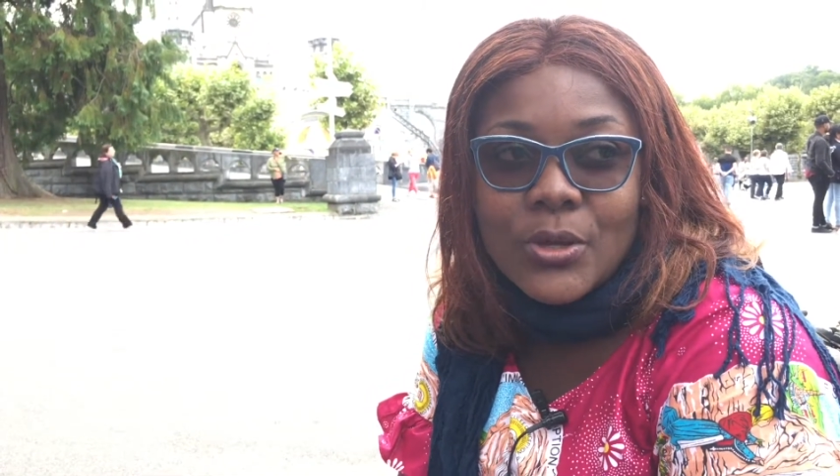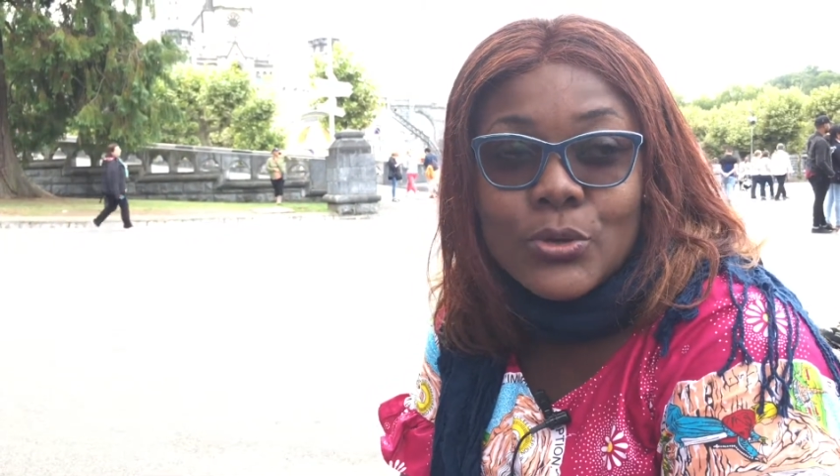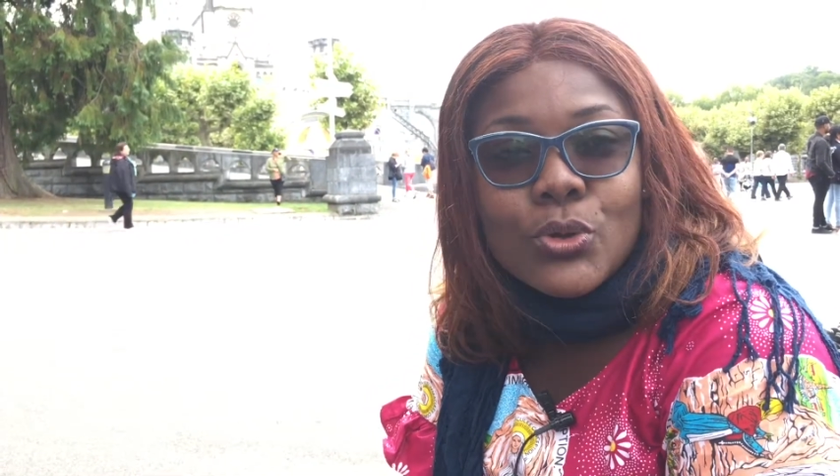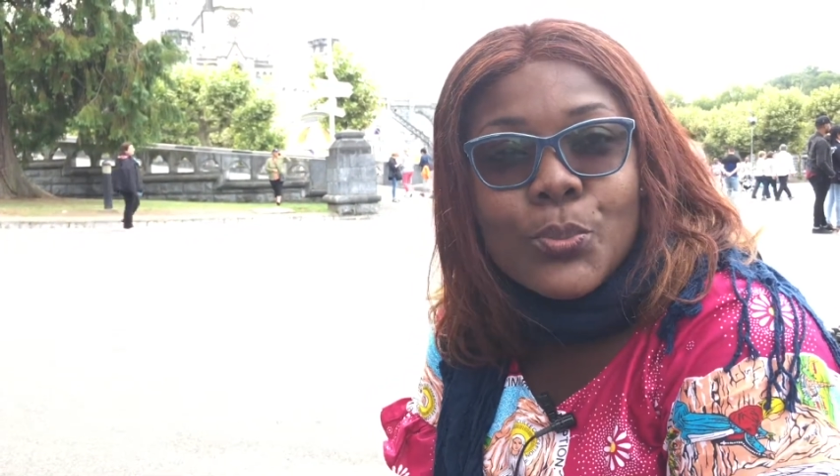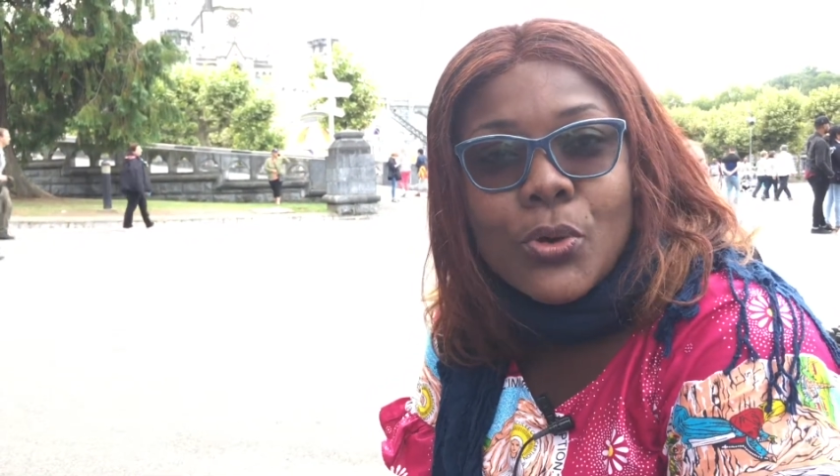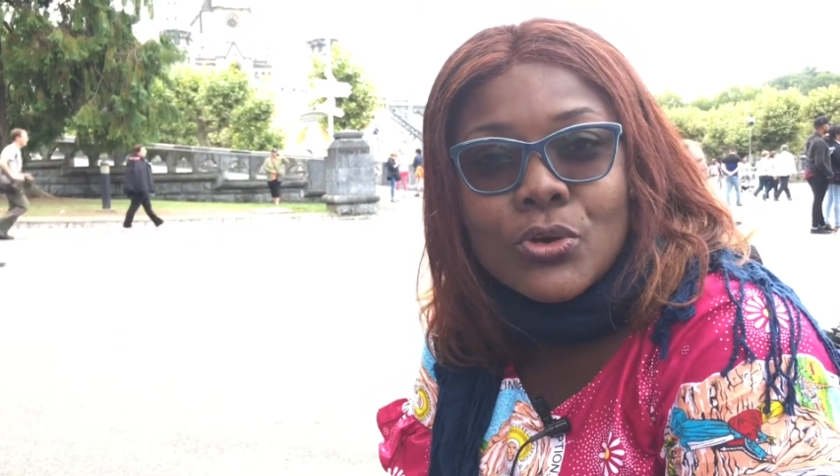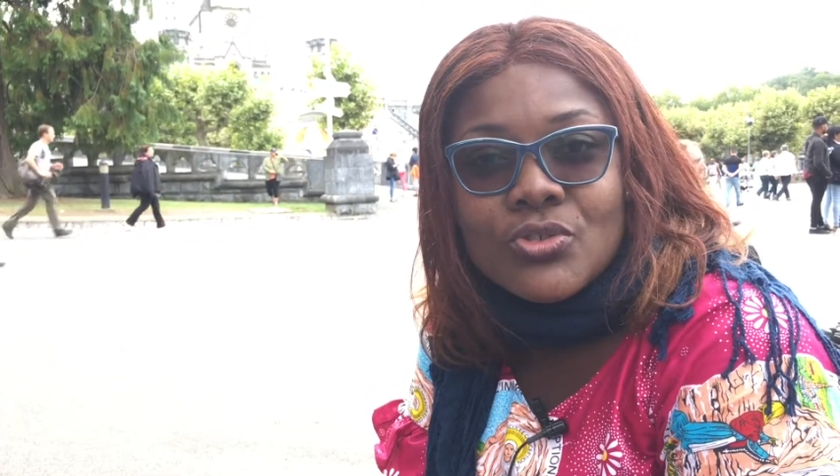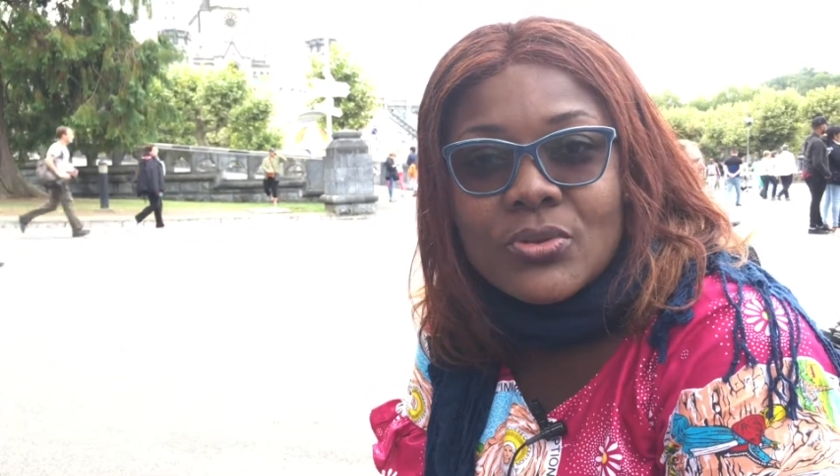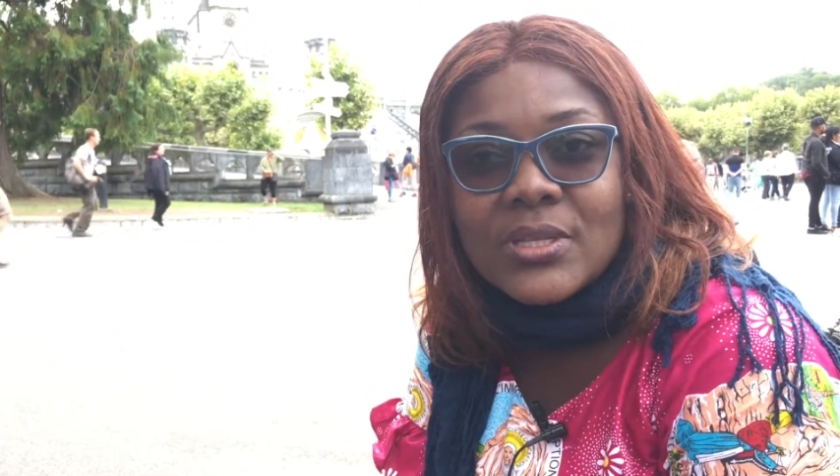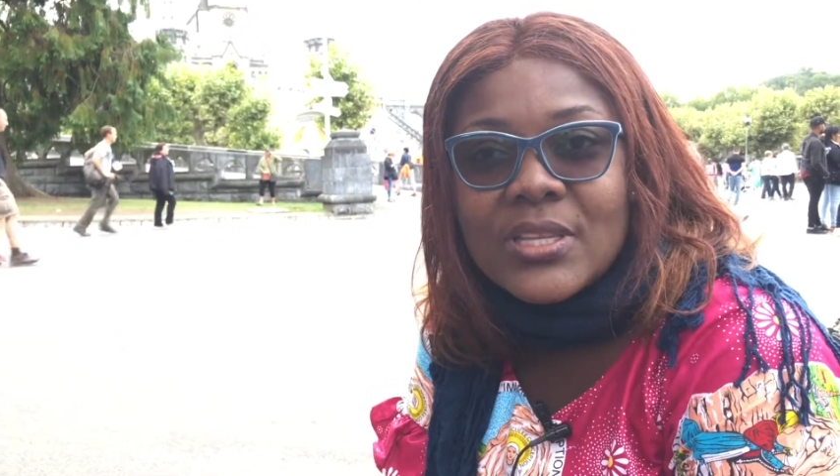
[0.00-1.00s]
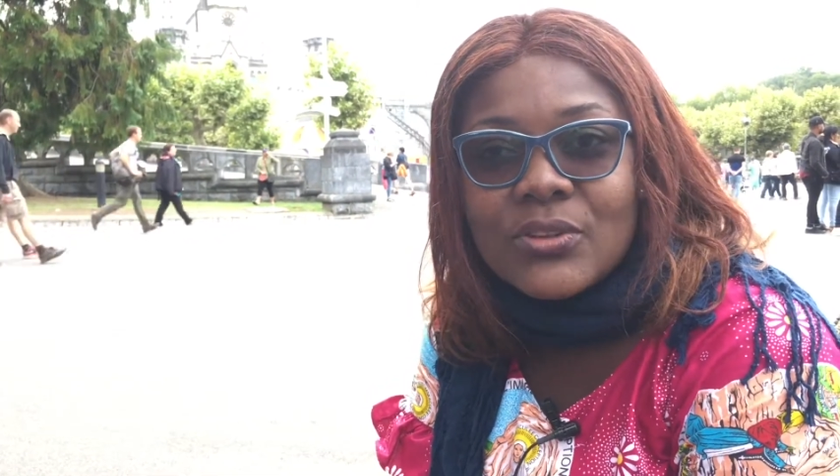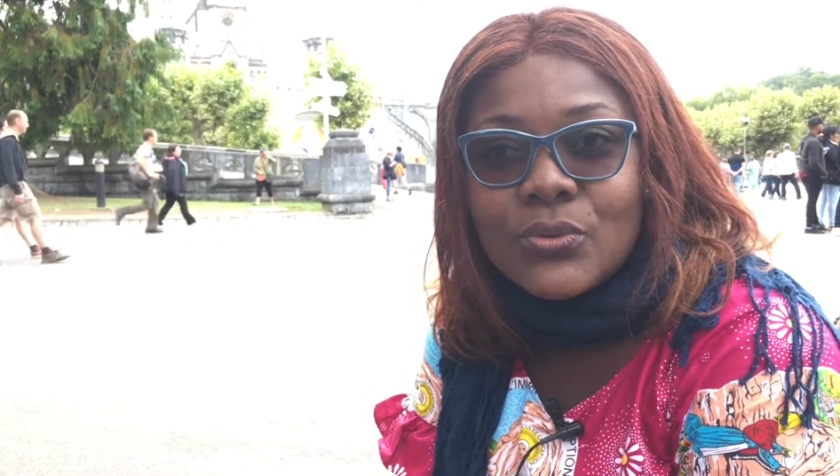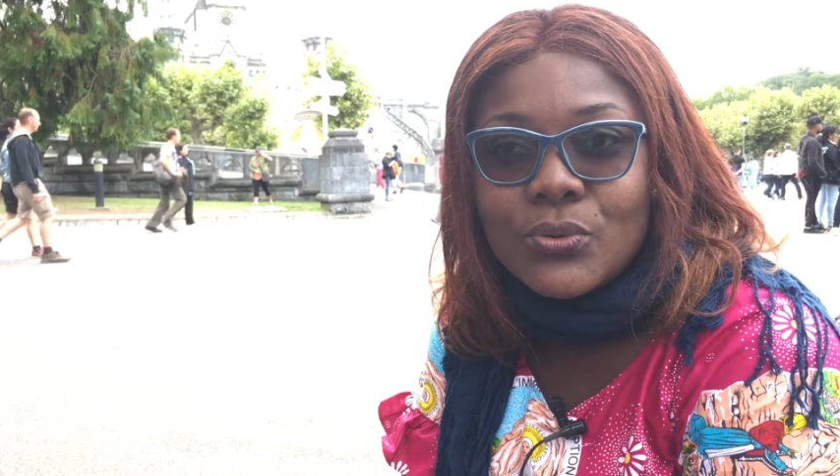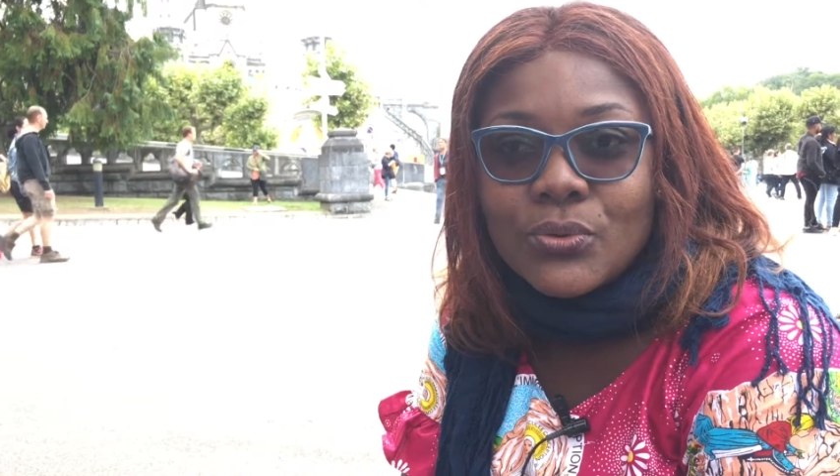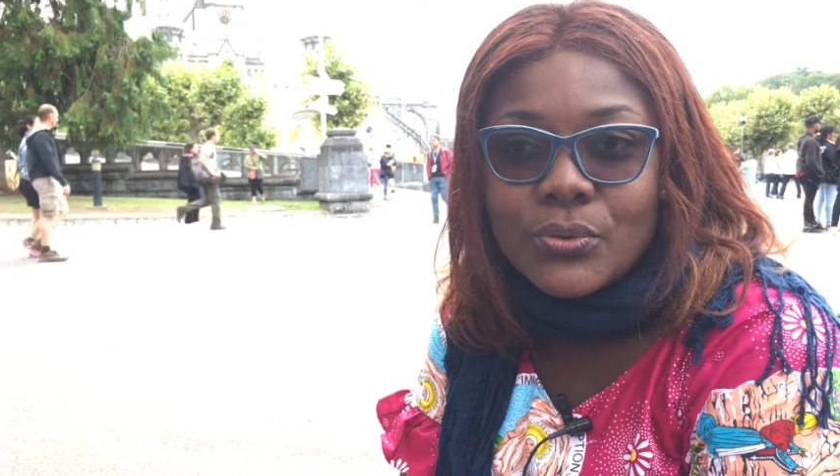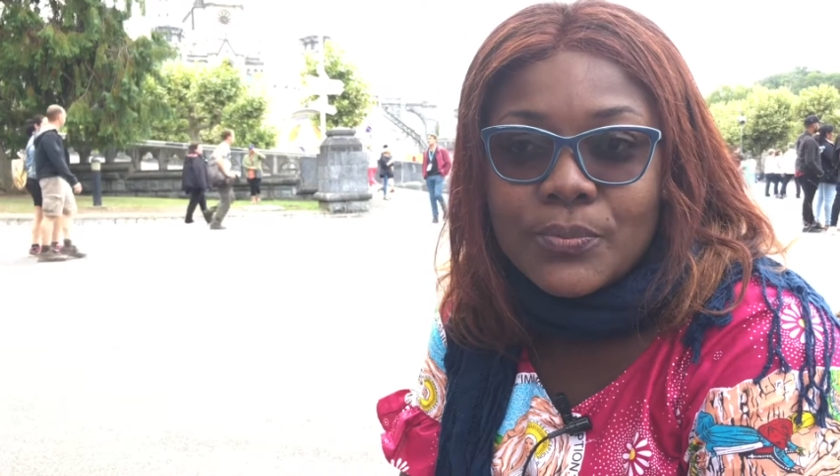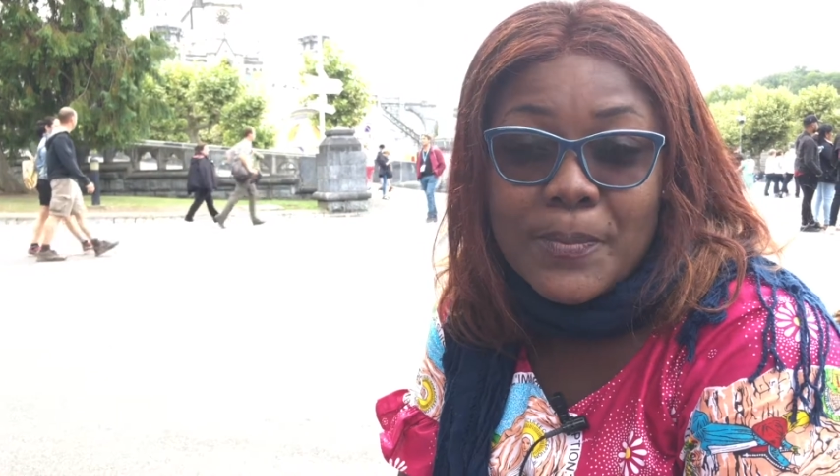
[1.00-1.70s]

une opportunité de